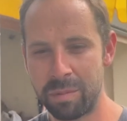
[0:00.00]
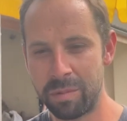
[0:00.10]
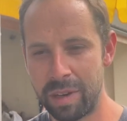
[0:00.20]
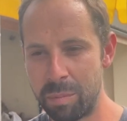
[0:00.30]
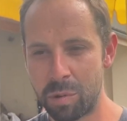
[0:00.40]

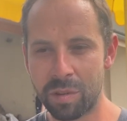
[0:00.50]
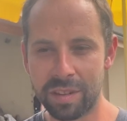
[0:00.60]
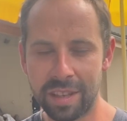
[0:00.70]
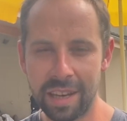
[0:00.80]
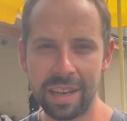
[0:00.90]
les pauses
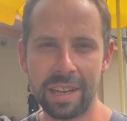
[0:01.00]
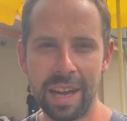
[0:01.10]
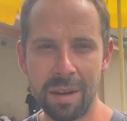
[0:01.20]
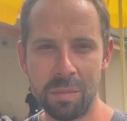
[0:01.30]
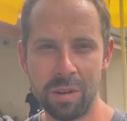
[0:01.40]
qu'il
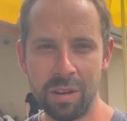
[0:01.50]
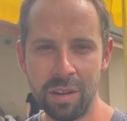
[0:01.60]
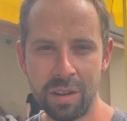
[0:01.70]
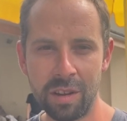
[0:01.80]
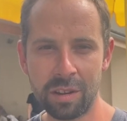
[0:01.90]
réclame. Euh,
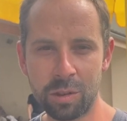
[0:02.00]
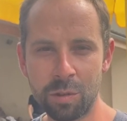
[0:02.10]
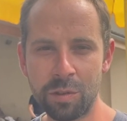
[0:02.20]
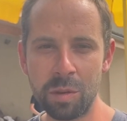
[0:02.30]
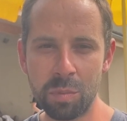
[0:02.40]
quand
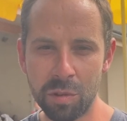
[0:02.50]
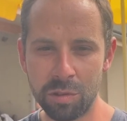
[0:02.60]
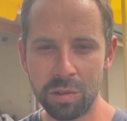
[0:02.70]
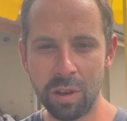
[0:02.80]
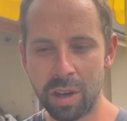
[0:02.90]
on fait une pause
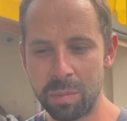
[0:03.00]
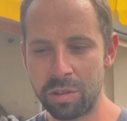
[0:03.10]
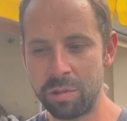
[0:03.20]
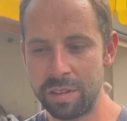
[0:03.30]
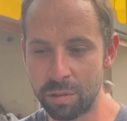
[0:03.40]
d'une heure et puis
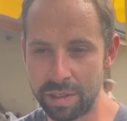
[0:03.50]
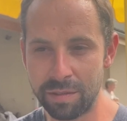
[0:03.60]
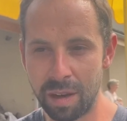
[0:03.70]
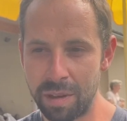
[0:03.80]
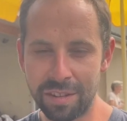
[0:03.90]
je lui dis on y
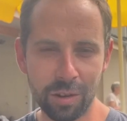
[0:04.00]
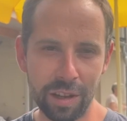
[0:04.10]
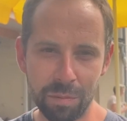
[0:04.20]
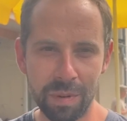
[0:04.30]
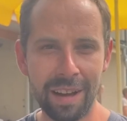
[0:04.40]
va, ben, il ne se
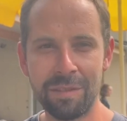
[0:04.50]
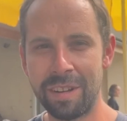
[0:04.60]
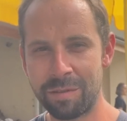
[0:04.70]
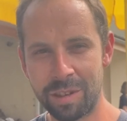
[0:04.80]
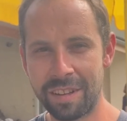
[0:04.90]
relève pas.
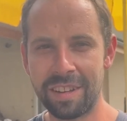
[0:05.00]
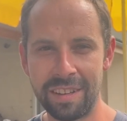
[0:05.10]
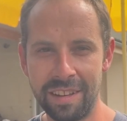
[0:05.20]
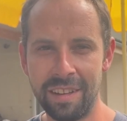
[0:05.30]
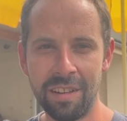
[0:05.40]
Enfin, voilà, c'est
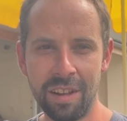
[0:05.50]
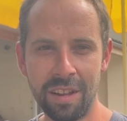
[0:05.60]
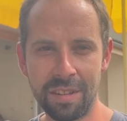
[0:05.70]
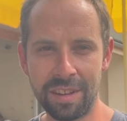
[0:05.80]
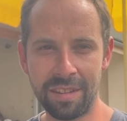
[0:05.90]
des,
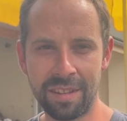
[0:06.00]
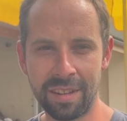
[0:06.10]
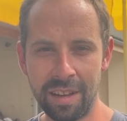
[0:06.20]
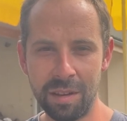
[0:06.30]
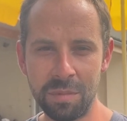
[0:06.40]

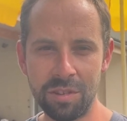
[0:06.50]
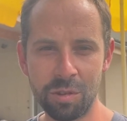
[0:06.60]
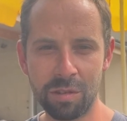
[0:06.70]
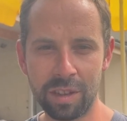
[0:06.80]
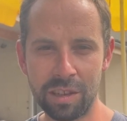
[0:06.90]
des, petites
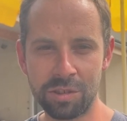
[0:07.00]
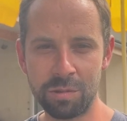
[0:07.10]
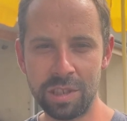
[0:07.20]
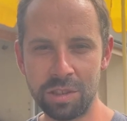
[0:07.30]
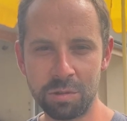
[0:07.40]
choses auxquelles je
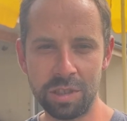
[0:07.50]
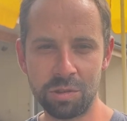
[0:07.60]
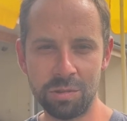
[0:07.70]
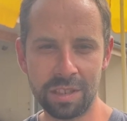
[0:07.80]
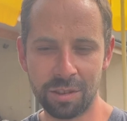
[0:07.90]
suis, je suis, je
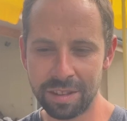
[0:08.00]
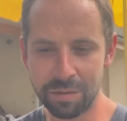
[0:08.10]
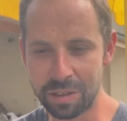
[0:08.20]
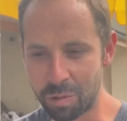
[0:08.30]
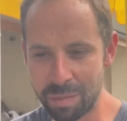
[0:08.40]
suis
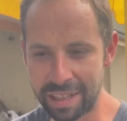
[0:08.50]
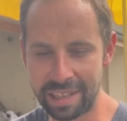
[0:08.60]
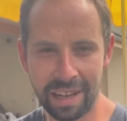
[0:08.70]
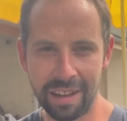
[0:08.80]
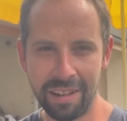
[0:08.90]
attentif et je vois bien
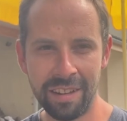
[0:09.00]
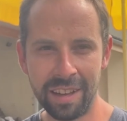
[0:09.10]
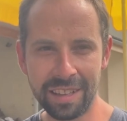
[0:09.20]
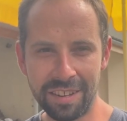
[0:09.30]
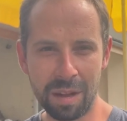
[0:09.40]
qu'il ne
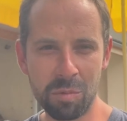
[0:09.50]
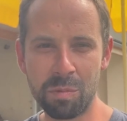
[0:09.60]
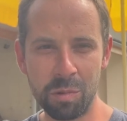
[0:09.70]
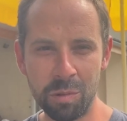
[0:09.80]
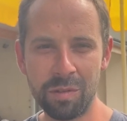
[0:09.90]
qu'il s'amuse
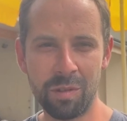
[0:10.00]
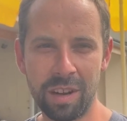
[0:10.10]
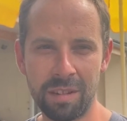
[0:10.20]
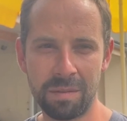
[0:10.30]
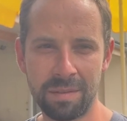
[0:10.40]
plus.
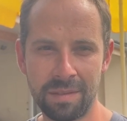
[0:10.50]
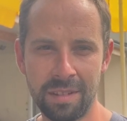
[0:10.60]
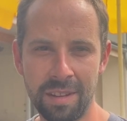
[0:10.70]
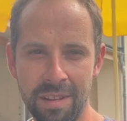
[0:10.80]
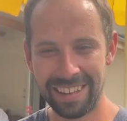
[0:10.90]

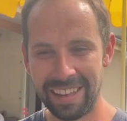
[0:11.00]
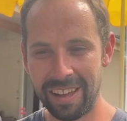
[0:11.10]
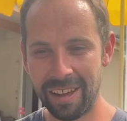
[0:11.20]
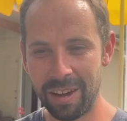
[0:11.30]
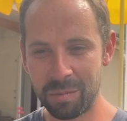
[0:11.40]

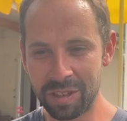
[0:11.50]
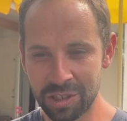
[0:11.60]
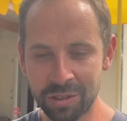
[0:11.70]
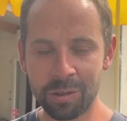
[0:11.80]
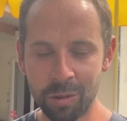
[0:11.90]
Voilà. moi, je
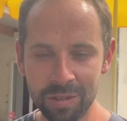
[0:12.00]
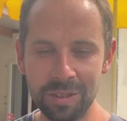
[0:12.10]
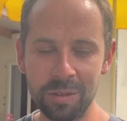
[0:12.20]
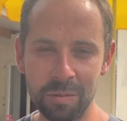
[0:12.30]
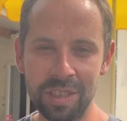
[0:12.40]

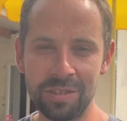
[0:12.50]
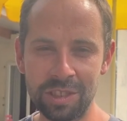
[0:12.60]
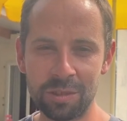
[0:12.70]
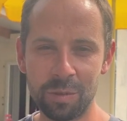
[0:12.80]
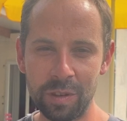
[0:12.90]
Continue, oui.
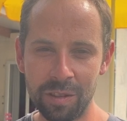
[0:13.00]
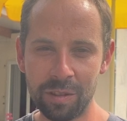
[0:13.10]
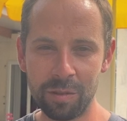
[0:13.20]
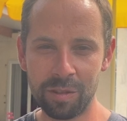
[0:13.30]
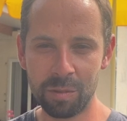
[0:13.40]
J'ai trouvé une
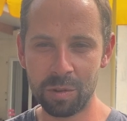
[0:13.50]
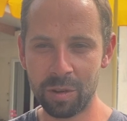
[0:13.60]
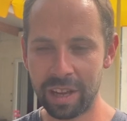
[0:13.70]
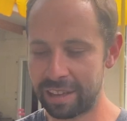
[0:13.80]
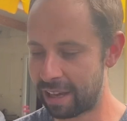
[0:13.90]
solution pour que
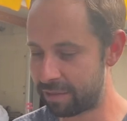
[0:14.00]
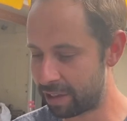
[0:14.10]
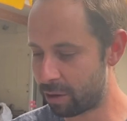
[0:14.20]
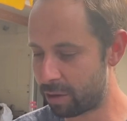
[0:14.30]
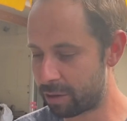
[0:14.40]
quelqu'un
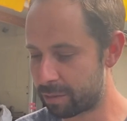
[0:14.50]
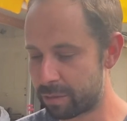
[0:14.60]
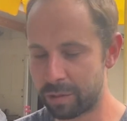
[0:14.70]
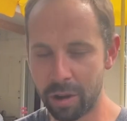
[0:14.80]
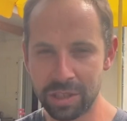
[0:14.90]
vienne
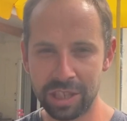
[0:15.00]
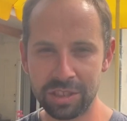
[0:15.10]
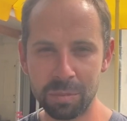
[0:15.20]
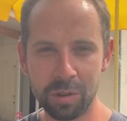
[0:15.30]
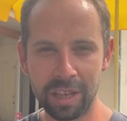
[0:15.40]
le,
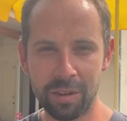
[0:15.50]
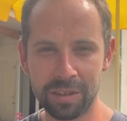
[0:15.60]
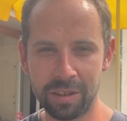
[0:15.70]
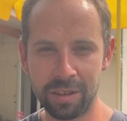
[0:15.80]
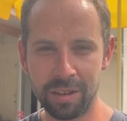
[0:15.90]
rechercher, euh, pour qu'il
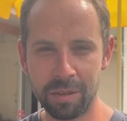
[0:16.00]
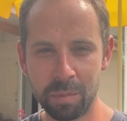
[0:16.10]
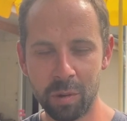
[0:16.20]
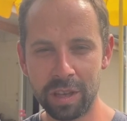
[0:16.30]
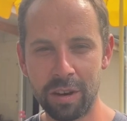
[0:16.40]
rentre,
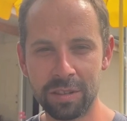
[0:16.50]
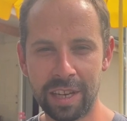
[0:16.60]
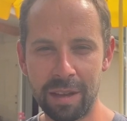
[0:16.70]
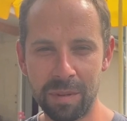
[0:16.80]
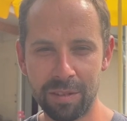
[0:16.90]

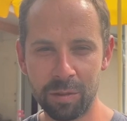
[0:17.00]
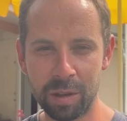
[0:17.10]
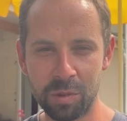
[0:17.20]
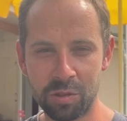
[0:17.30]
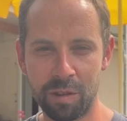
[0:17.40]
à la maison et
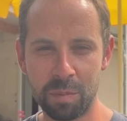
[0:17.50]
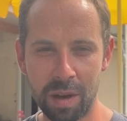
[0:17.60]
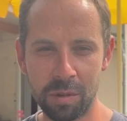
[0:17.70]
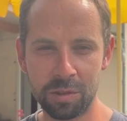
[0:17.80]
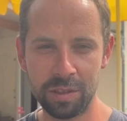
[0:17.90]
que moi je ne doive pas
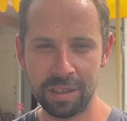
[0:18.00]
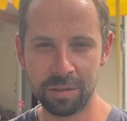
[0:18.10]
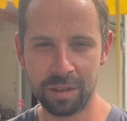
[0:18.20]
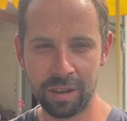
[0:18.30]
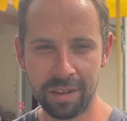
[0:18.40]
abandonner.
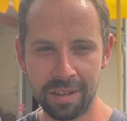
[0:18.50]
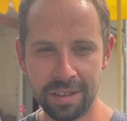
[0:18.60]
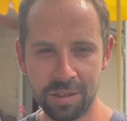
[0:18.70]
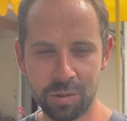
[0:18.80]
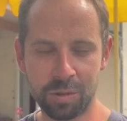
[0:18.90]
Donc, euh,
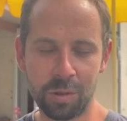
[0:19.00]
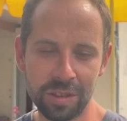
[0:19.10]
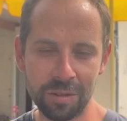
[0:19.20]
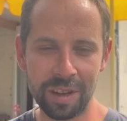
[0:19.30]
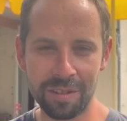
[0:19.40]
je
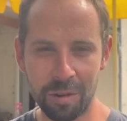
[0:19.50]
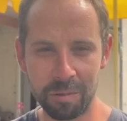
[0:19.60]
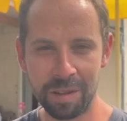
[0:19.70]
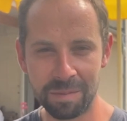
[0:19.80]
continuerai sans lui.